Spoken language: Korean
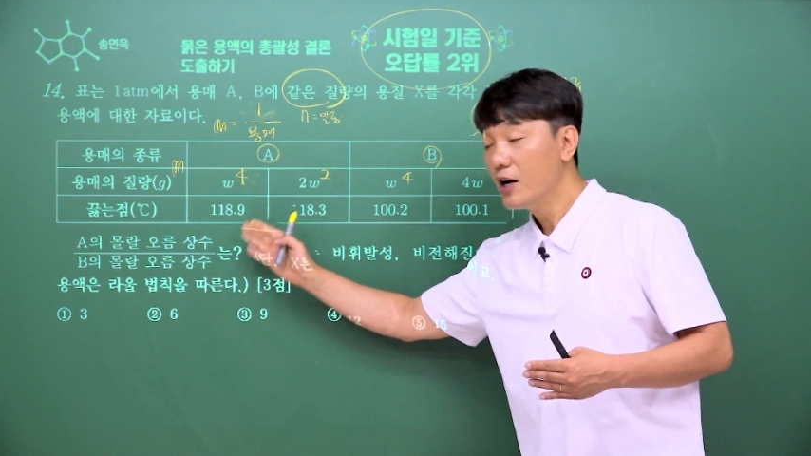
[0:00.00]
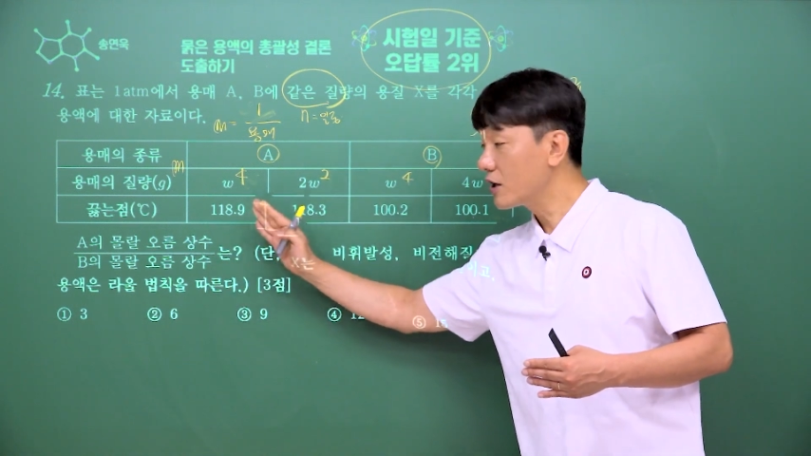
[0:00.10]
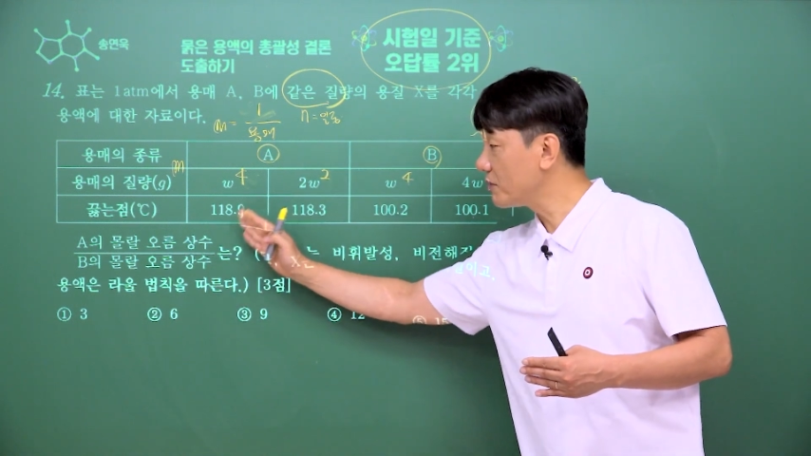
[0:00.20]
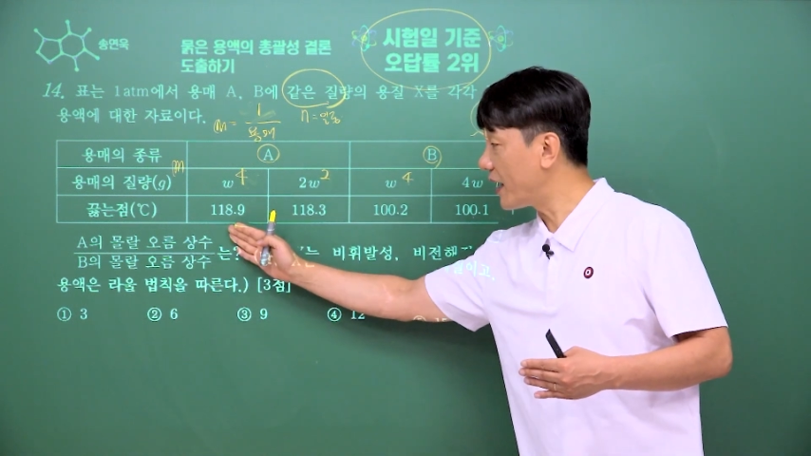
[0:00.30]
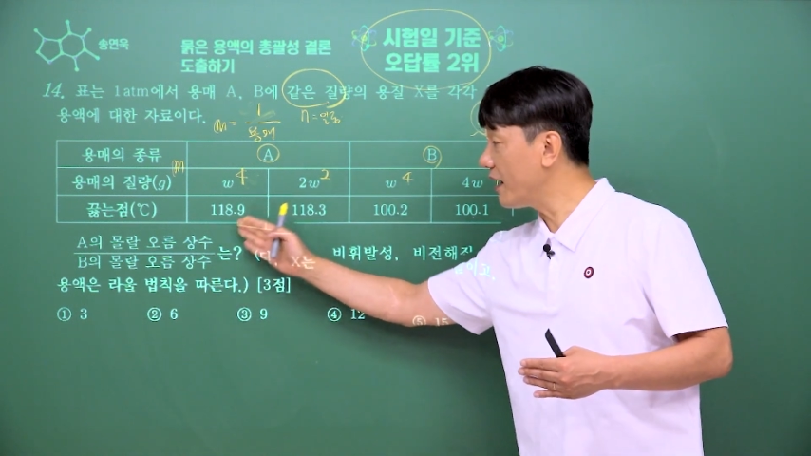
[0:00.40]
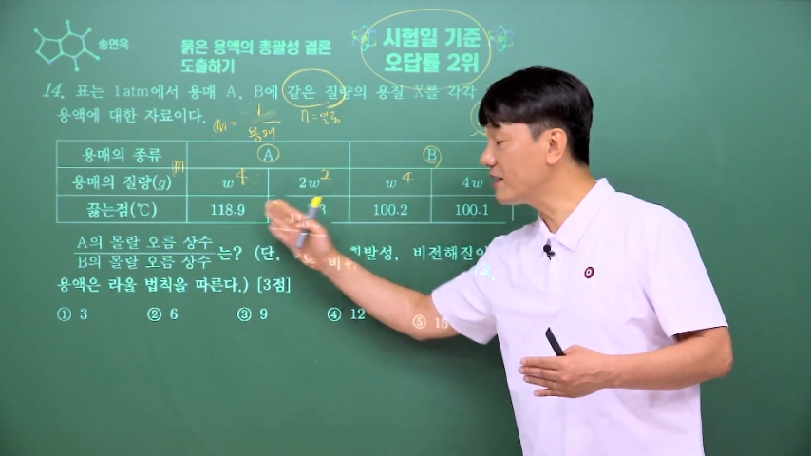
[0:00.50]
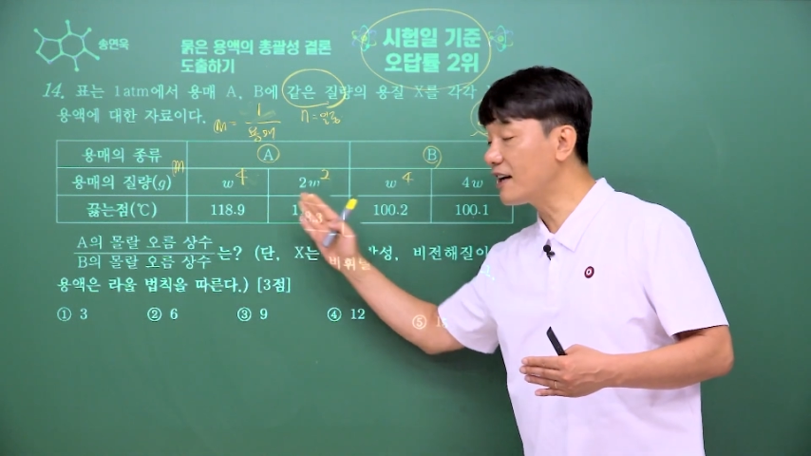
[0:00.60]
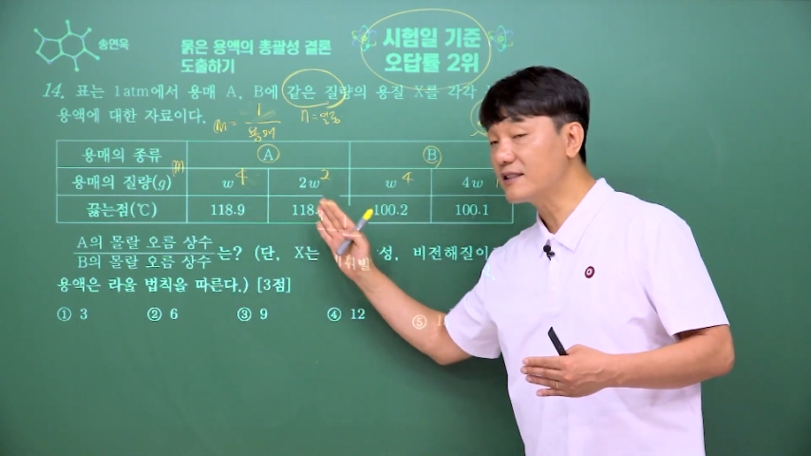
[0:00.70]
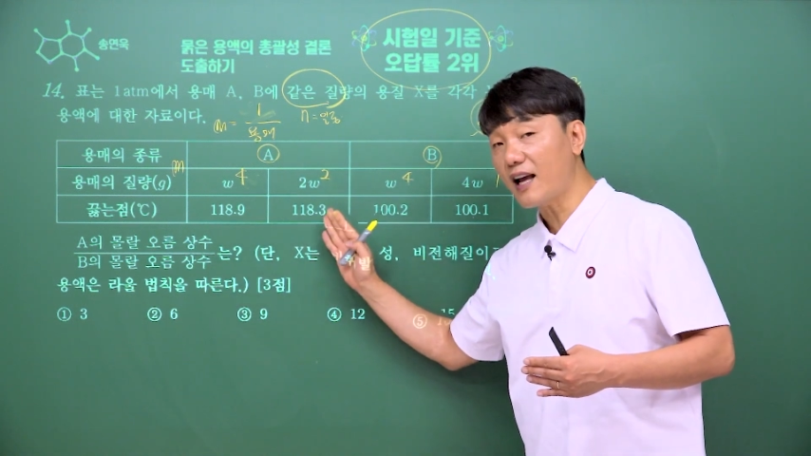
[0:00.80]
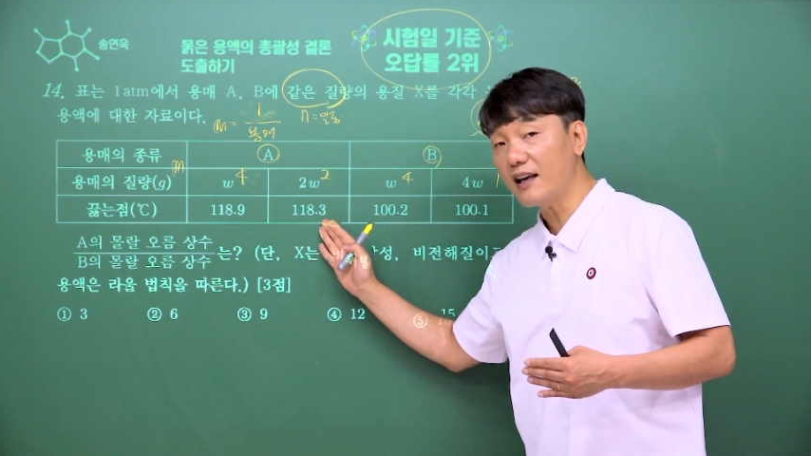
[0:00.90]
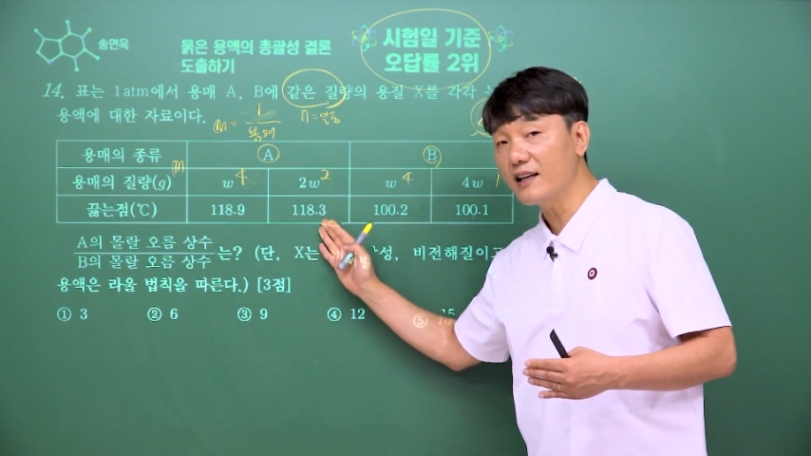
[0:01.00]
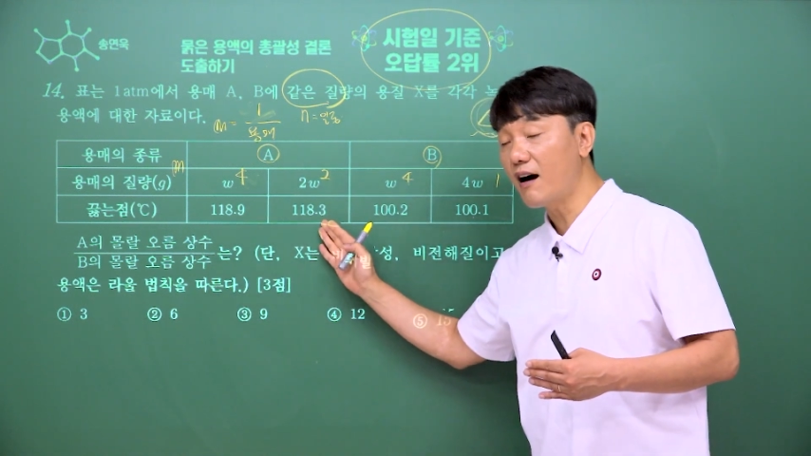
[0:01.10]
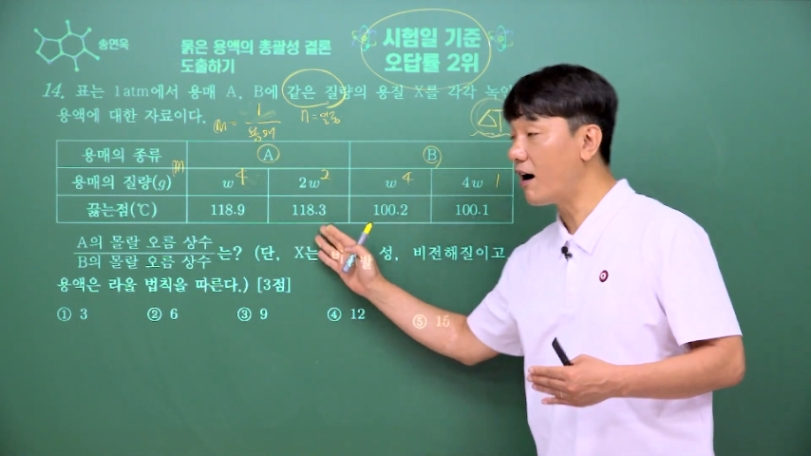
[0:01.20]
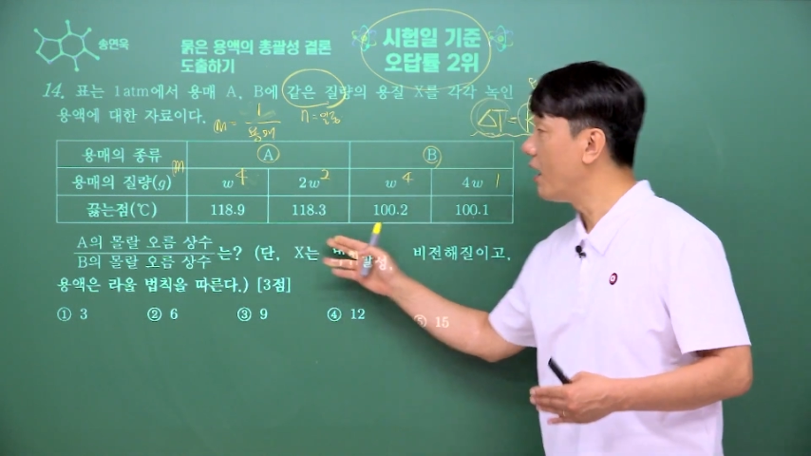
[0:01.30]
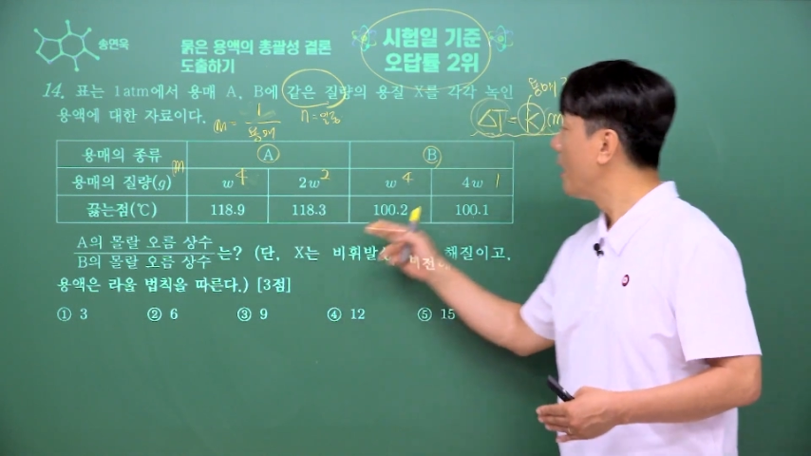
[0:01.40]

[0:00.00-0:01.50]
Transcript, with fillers: 그럼 얘네들의 차이가